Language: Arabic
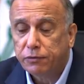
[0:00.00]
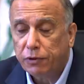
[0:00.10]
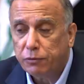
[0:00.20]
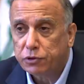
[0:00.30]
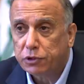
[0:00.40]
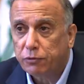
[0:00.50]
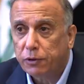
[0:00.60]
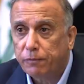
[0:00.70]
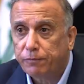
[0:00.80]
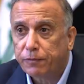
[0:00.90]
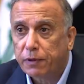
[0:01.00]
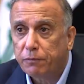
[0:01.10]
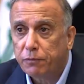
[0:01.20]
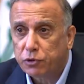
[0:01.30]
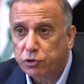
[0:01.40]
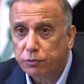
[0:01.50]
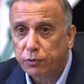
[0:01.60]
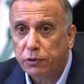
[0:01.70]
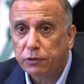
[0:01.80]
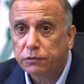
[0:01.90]
رفيع المستوى من
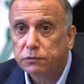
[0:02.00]
الصبح